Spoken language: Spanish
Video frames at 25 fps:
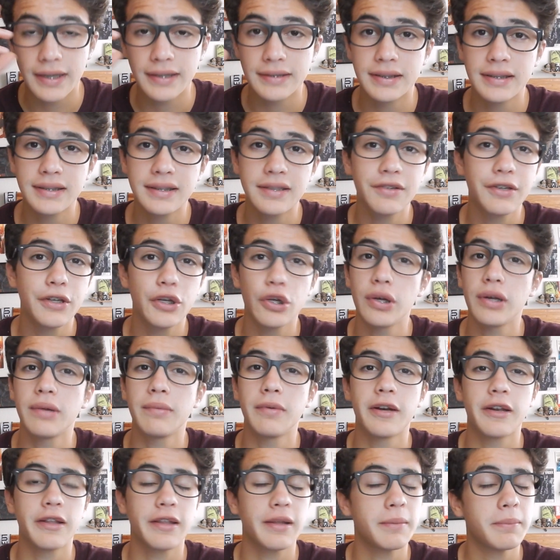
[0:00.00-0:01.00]
Hací este video
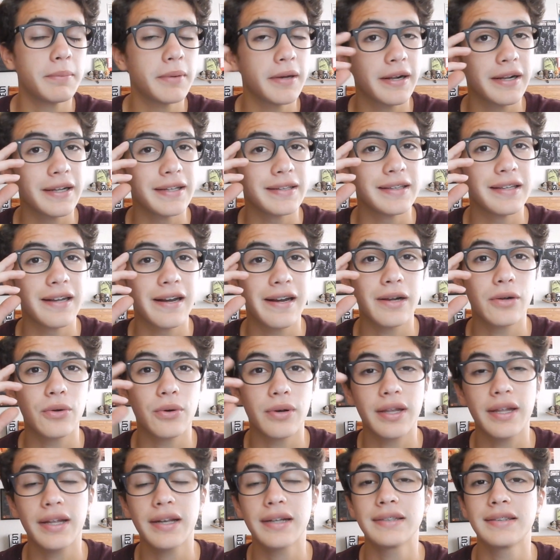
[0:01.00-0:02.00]
la verdad para que te
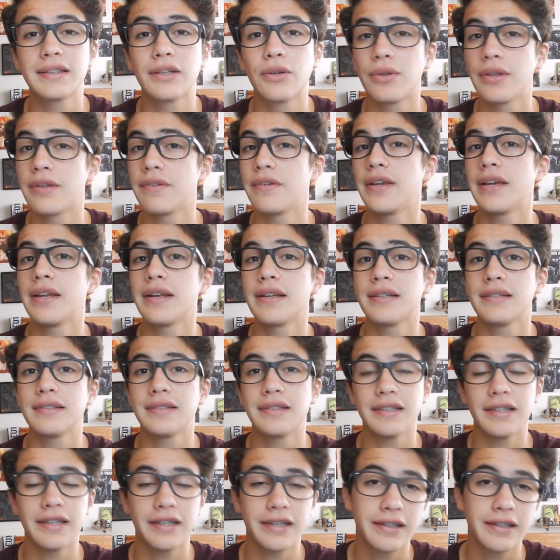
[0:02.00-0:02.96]
recordaras de dónde vienes